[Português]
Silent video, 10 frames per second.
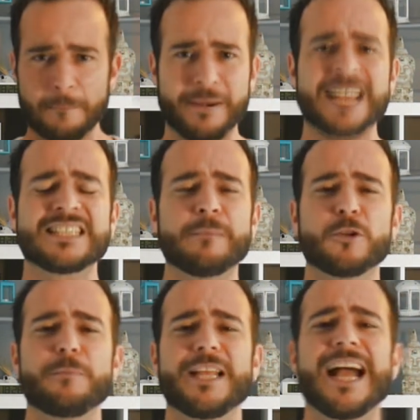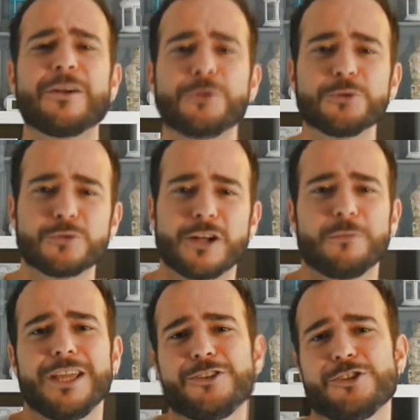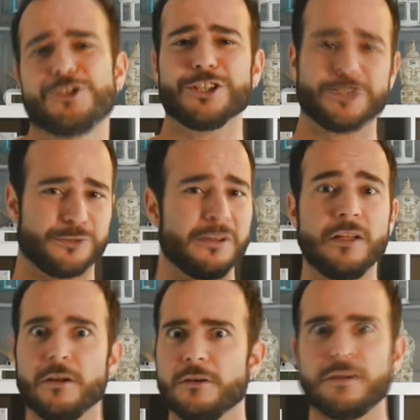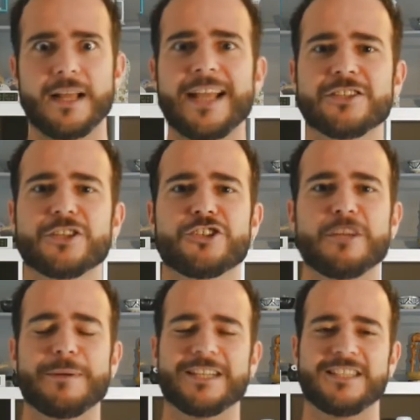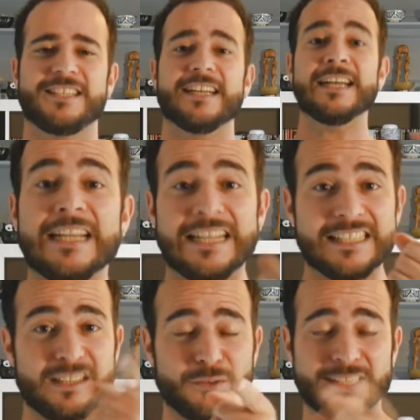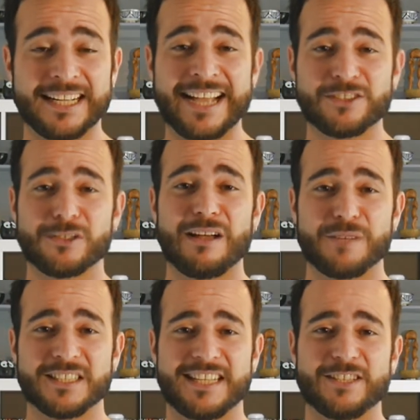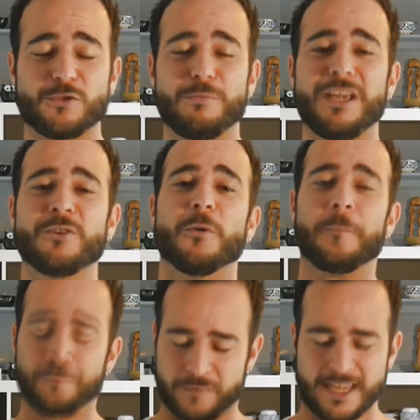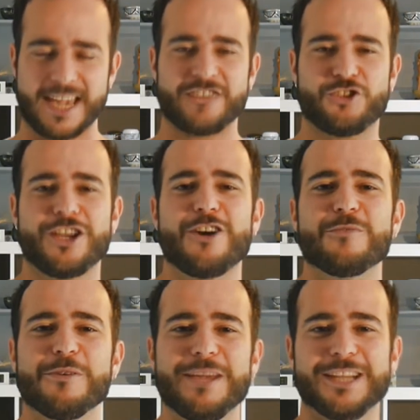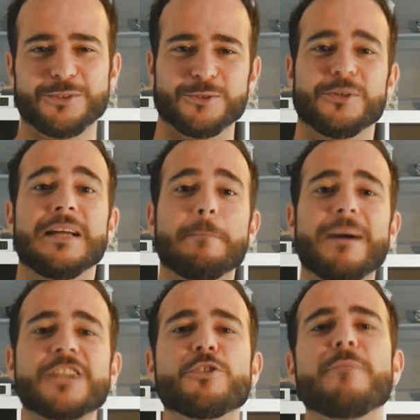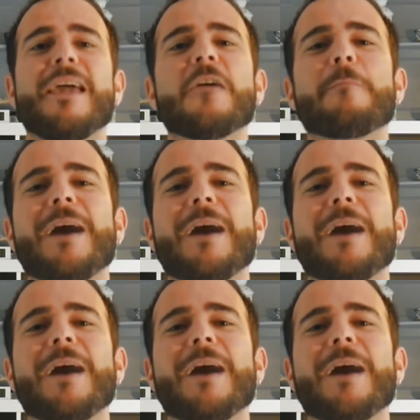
para se apropriar culturalmente disso. Uh, é isso que eu tinha para dizer. Se você quer estudar francês comigo, este é o momento. Mande um e-mail